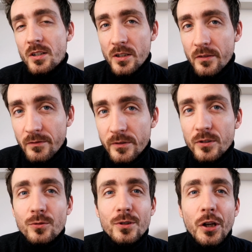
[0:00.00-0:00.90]
A że
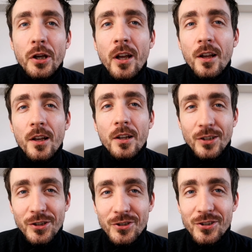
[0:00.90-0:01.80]
wy tutaj
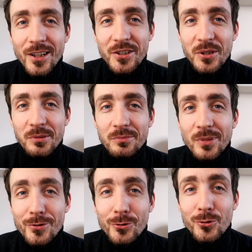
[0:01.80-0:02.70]
też czytacie
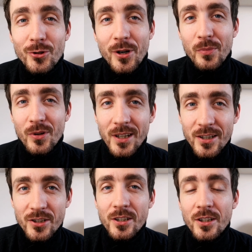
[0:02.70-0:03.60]
bardzo dużo
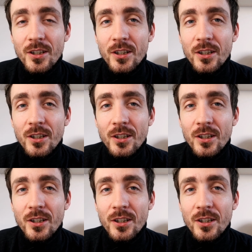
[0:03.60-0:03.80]
reportaży,